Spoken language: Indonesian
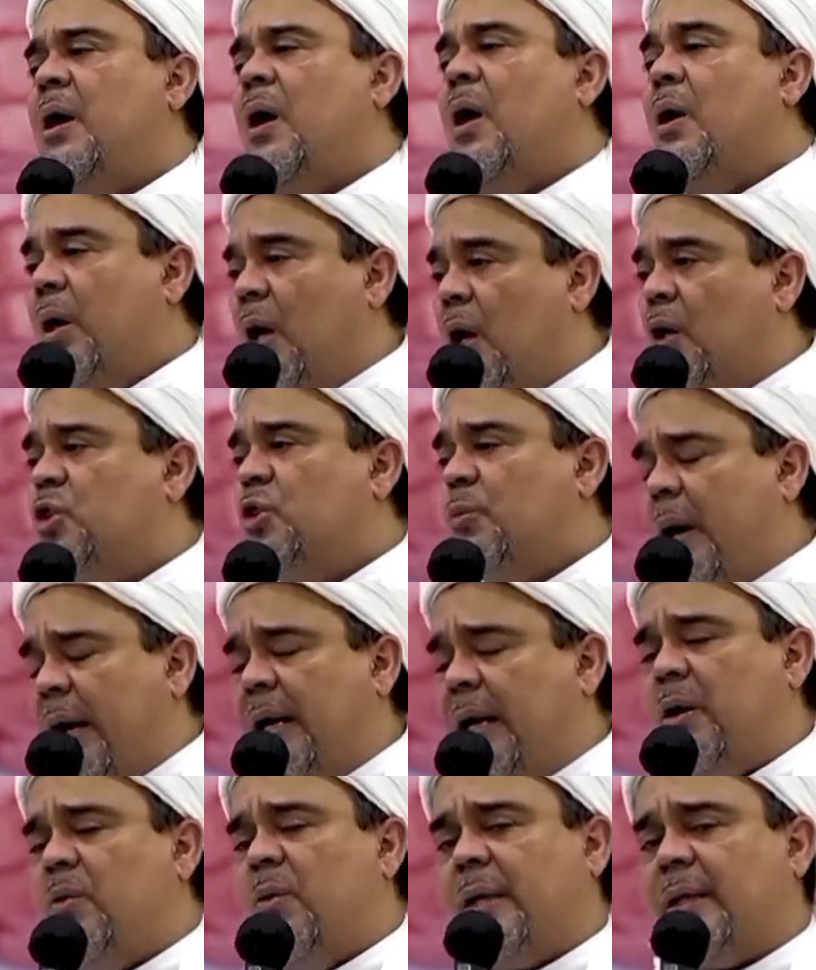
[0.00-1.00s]
Allah
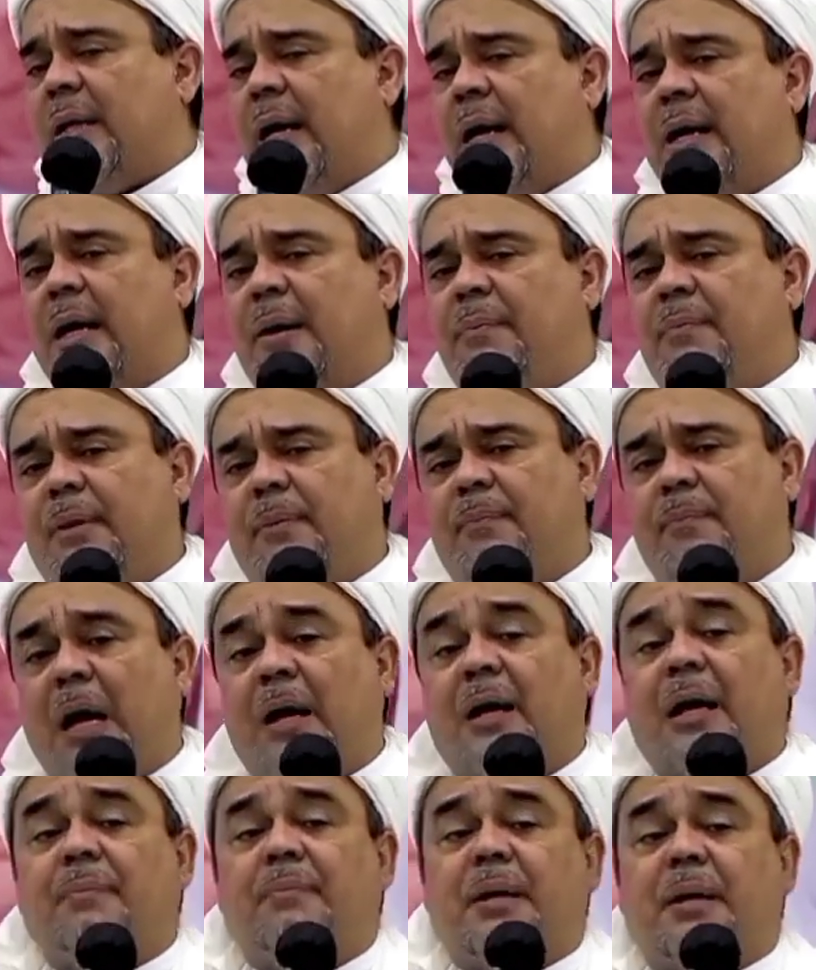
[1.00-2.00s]
Subhanahu wa taala
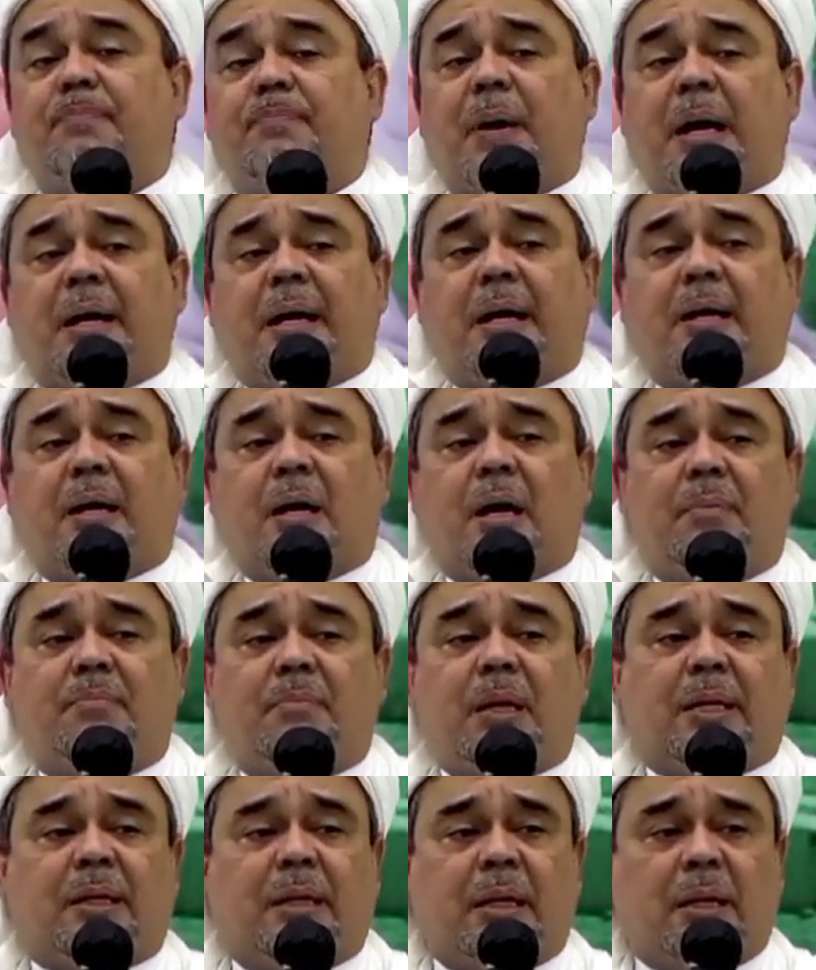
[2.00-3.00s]
akan melimpahkan
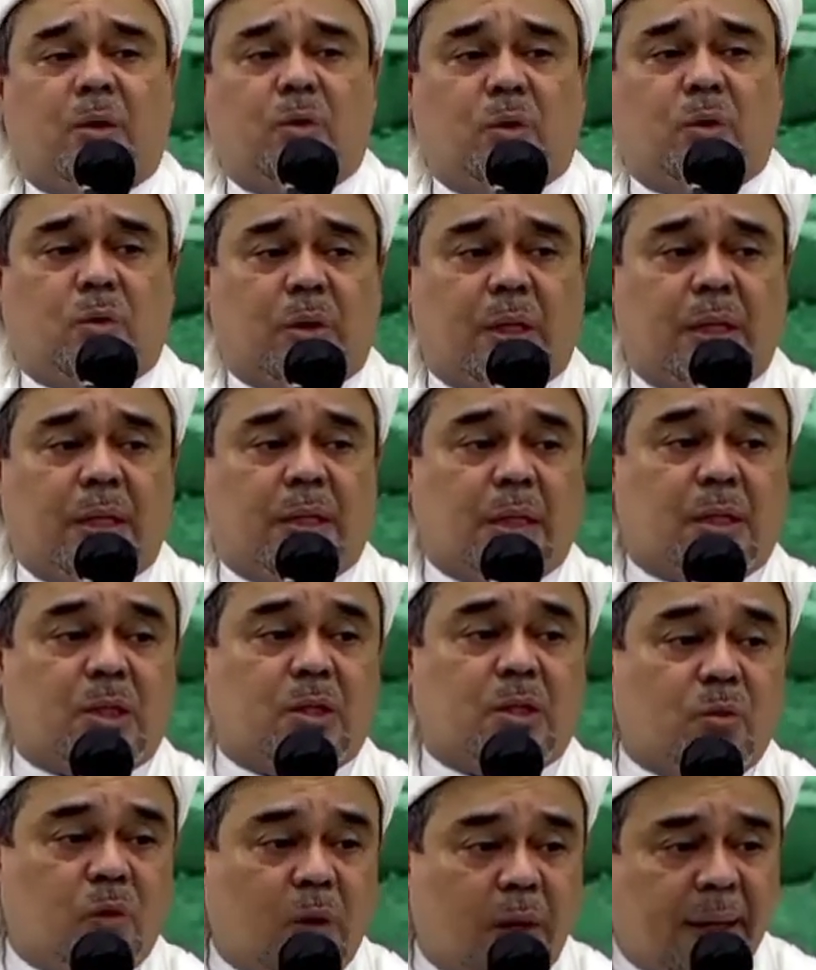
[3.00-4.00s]
rahmatnya untuk kita
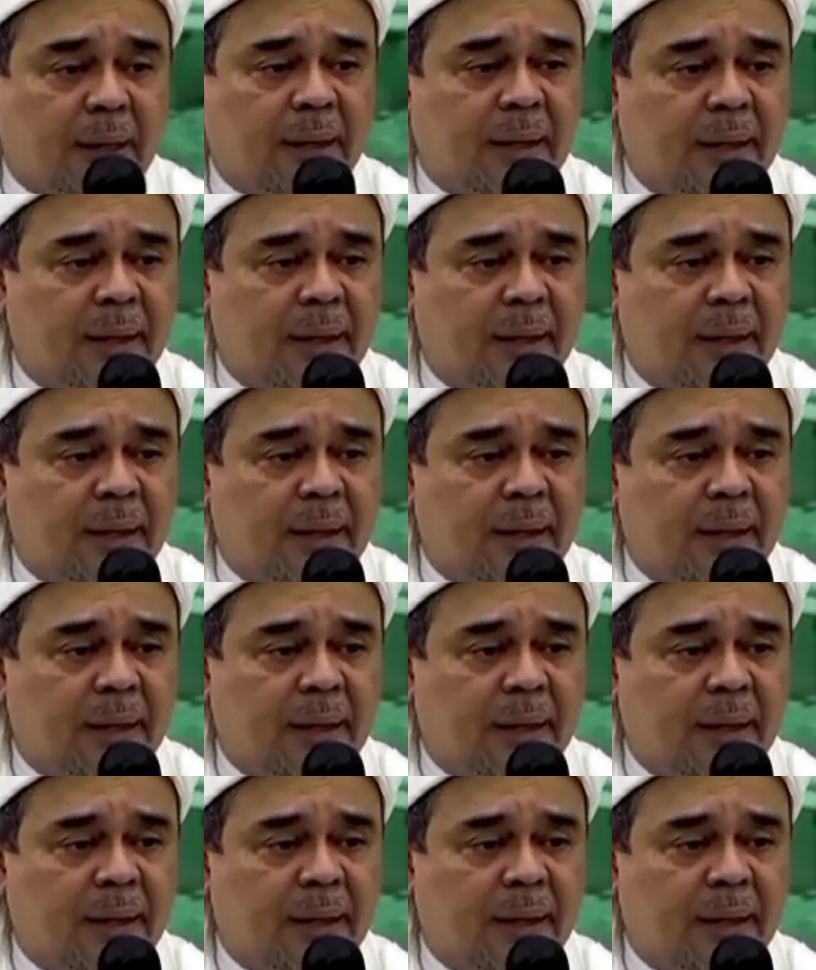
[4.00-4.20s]
semua.